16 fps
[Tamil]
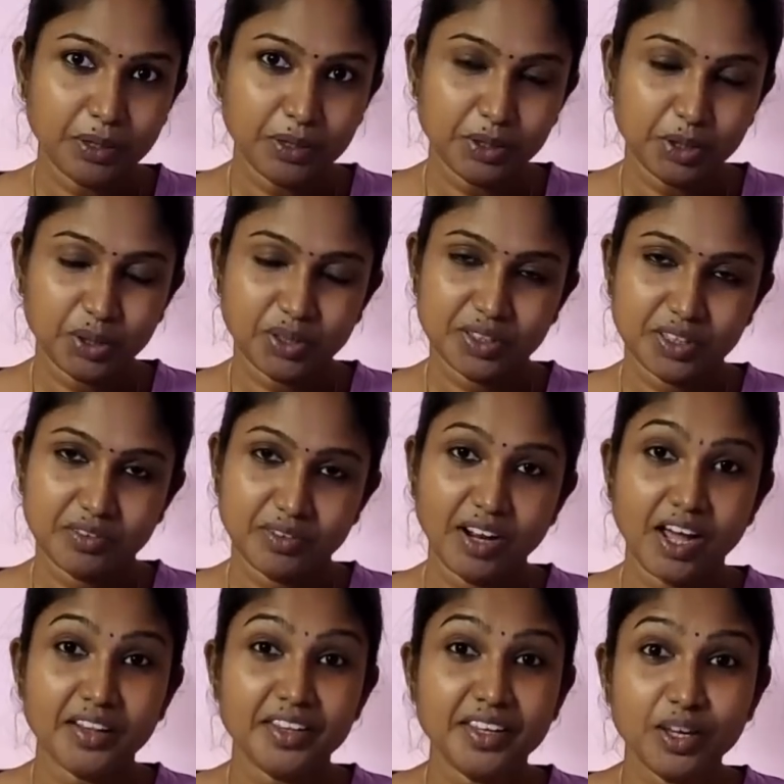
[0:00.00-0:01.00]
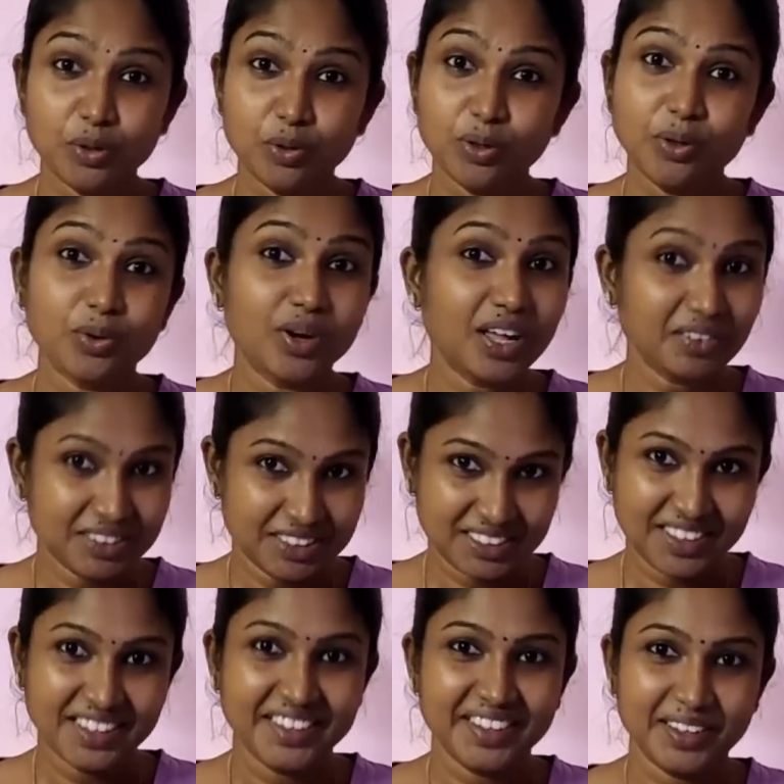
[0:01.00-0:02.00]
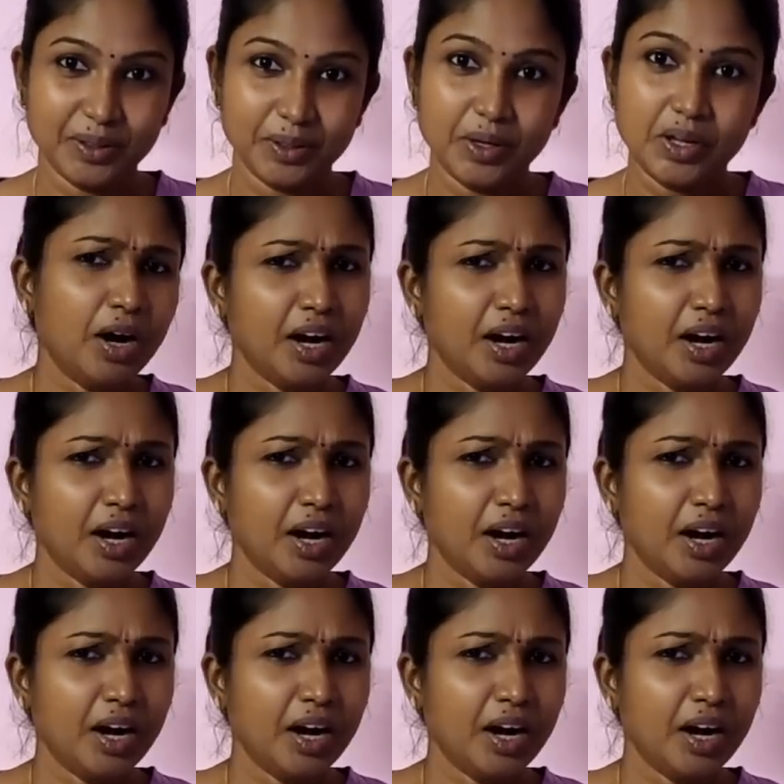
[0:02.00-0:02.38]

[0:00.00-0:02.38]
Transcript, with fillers: பார்த்துக்கோங்க தவிர அதையே குறிக்கோளாக வச்சுக்காதீங்க